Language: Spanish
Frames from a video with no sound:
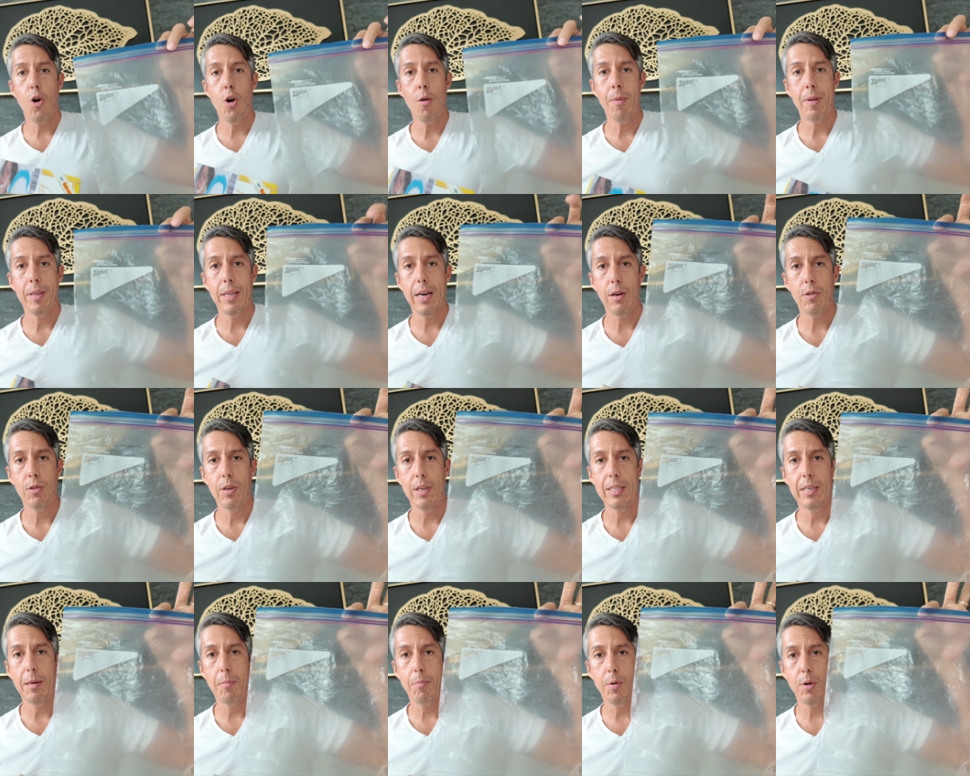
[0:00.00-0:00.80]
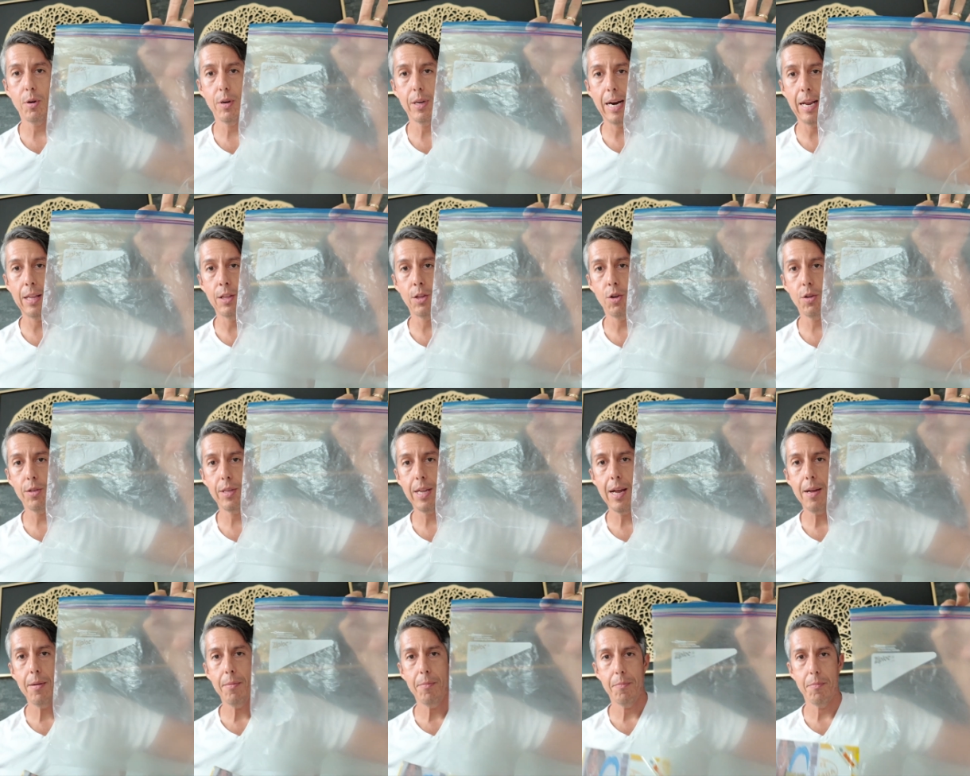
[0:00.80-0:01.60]
Hoy me traje una Ziploc
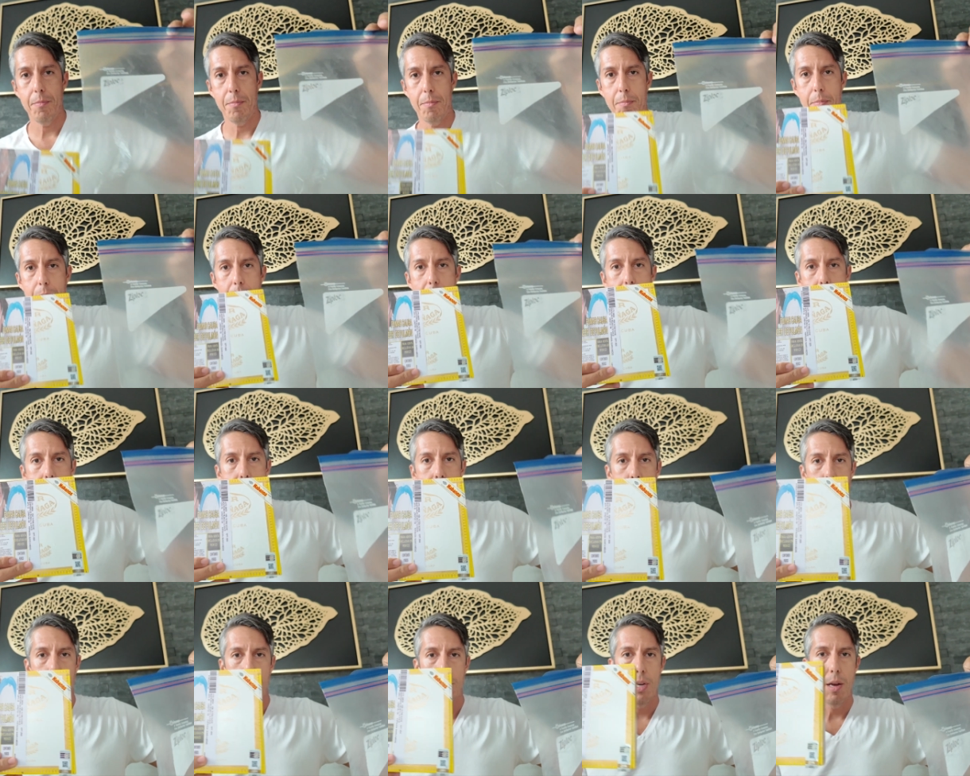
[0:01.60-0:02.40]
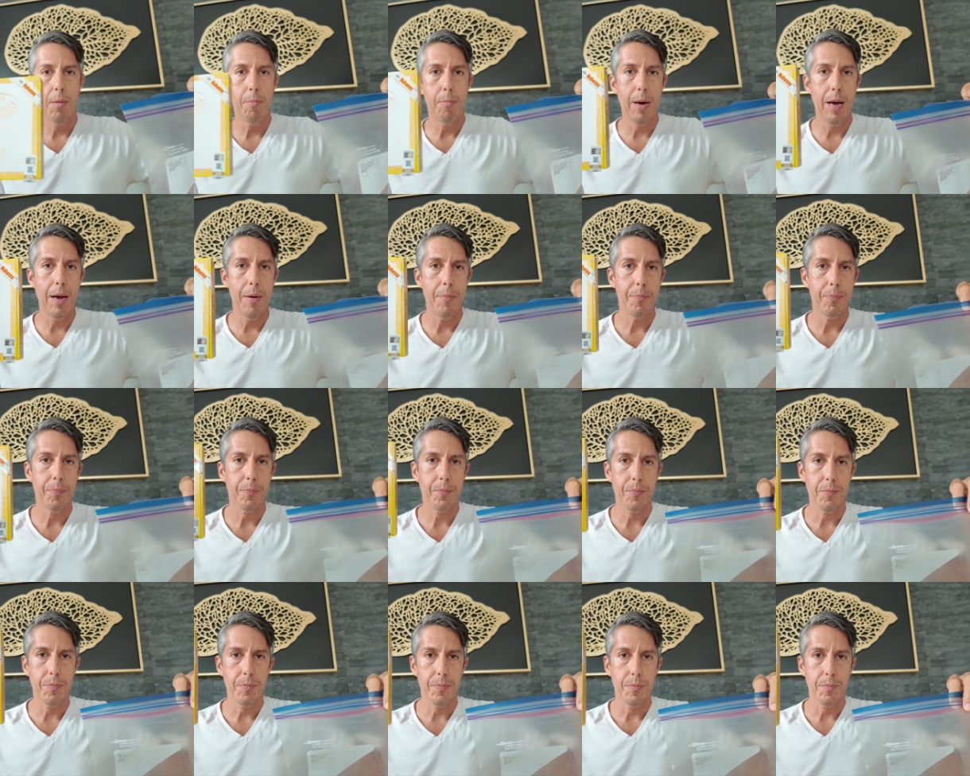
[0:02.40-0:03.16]
grandota para que nos quepa